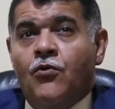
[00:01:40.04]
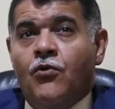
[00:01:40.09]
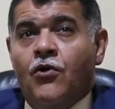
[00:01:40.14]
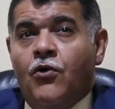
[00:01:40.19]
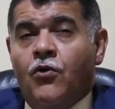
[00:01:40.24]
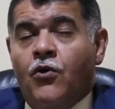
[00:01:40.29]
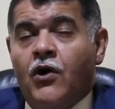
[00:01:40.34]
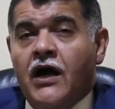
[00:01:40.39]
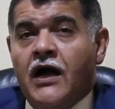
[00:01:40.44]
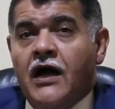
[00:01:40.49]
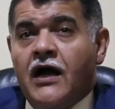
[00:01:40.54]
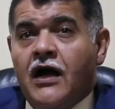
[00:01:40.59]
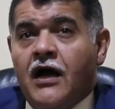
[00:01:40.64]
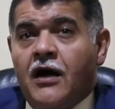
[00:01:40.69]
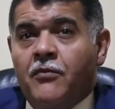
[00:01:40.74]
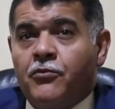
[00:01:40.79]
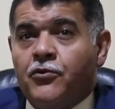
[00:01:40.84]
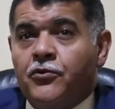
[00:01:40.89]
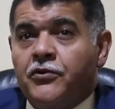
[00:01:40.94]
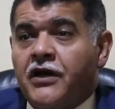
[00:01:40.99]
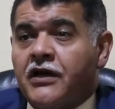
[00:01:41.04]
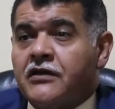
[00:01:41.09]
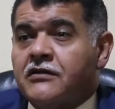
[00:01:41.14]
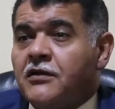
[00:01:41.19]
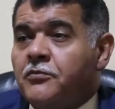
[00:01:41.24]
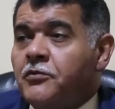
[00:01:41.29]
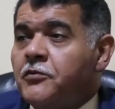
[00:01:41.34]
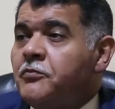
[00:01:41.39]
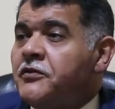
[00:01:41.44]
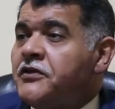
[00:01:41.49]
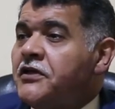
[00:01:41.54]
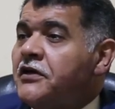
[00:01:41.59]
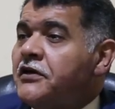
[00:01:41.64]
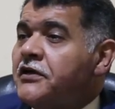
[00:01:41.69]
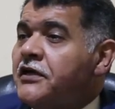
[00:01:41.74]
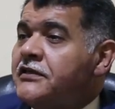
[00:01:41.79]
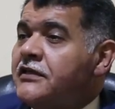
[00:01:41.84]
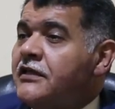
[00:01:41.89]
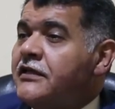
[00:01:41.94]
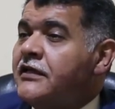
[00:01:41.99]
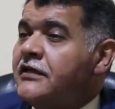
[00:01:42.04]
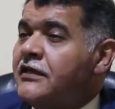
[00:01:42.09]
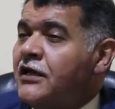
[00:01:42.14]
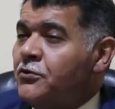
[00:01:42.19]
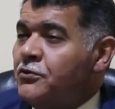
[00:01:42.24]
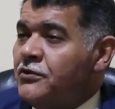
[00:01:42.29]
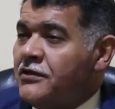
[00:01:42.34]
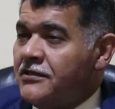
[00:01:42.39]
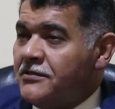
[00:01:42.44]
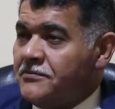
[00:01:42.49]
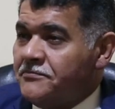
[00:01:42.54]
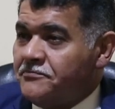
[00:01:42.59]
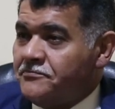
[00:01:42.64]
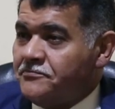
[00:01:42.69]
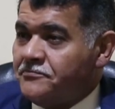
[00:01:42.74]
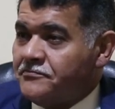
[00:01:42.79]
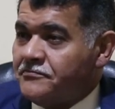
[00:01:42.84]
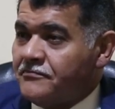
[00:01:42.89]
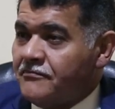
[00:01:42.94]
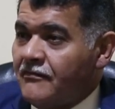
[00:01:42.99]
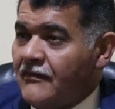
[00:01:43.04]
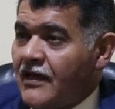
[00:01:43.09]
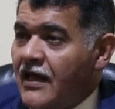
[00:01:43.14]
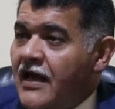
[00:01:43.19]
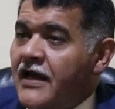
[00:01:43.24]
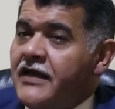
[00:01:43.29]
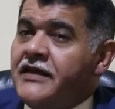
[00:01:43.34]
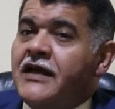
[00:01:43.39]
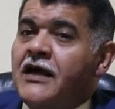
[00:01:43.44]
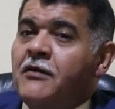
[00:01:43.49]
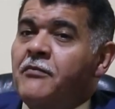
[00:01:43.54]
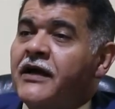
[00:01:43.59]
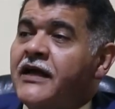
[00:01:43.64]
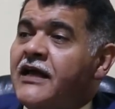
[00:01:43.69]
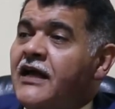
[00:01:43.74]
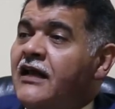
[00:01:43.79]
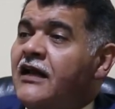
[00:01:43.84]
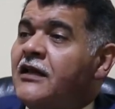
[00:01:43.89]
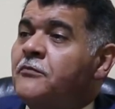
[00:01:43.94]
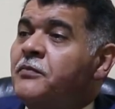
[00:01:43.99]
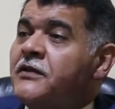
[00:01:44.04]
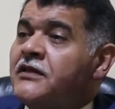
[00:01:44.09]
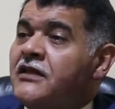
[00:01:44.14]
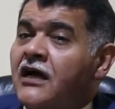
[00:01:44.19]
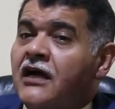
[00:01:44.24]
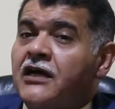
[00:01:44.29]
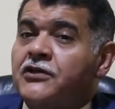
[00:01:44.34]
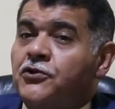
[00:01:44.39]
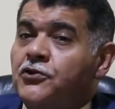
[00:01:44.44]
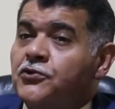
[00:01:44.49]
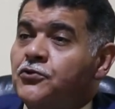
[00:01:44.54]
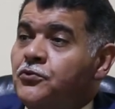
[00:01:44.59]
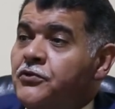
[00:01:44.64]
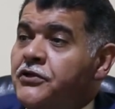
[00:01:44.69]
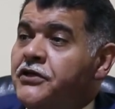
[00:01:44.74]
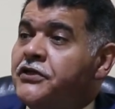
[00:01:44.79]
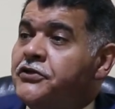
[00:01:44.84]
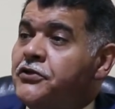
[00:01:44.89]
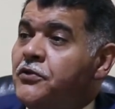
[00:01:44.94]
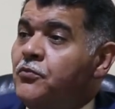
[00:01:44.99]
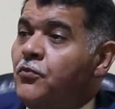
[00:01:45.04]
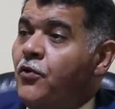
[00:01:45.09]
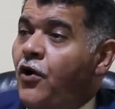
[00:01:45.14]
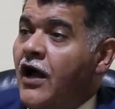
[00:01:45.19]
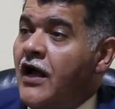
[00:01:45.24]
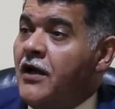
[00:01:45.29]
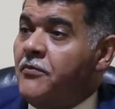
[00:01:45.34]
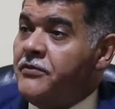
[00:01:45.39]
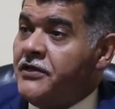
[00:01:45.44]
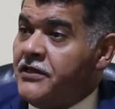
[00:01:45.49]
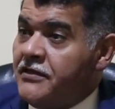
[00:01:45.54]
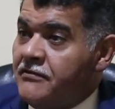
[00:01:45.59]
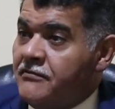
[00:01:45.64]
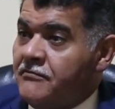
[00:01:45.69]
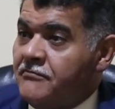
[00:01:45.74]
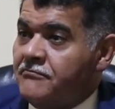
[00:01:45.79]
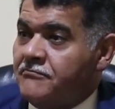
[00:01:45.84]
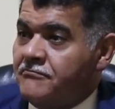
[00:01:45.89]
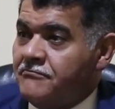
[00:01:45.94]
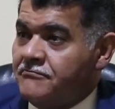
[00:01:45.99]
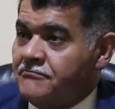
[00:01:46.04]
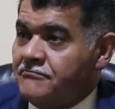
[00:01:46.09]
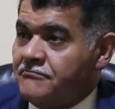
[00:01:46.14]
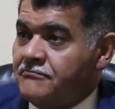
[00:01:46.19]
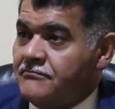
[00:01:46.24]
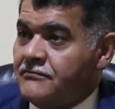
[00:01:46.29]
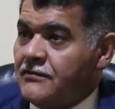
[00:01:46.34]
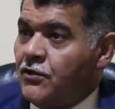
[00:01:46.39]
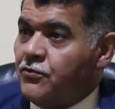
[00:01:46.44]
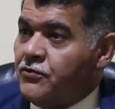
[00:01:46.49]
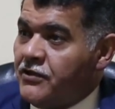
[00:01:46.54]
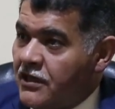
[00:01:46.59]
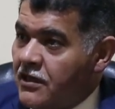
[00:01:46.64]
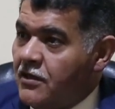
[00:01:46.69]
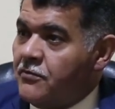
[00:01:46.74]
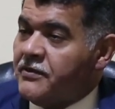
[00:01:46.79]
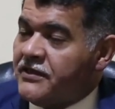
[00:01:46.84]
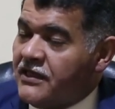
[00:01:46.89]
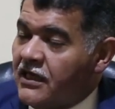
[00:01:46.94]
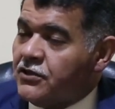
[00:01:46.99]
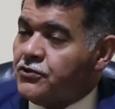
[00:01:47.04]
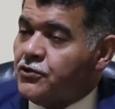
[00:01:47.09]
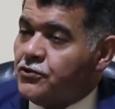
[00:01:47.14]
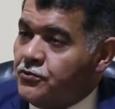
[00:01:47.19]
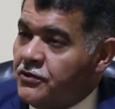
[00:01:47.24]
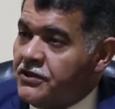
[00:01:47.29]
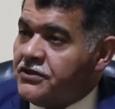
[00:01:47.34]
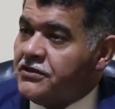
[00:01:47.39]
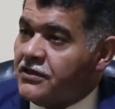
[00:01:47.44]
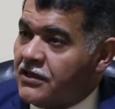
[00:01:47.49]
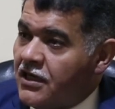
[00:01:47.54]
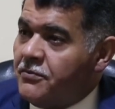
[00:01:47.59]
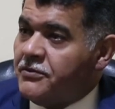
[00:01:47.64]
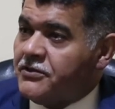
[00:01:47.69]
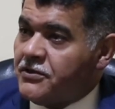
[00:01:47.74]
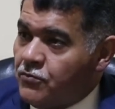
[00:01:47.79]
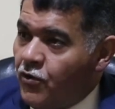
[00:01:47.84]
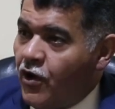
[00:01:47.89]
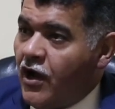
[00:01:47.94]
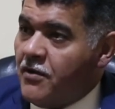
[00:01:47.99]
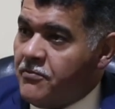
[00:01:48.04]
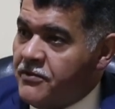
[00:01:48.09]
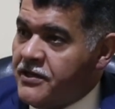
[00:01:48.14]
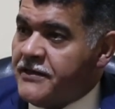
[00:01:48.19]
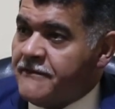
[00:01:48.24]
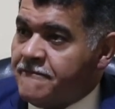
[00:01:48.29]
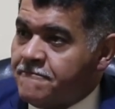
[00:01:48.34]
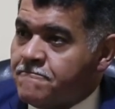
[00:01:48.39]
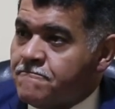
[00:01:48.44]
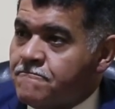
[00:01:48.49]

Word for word: وهو أمر يرتبط بتنقية الجداول أيام كانت بطاقة عضوية المحامين أو بطاقة عضوية نقابة المحامين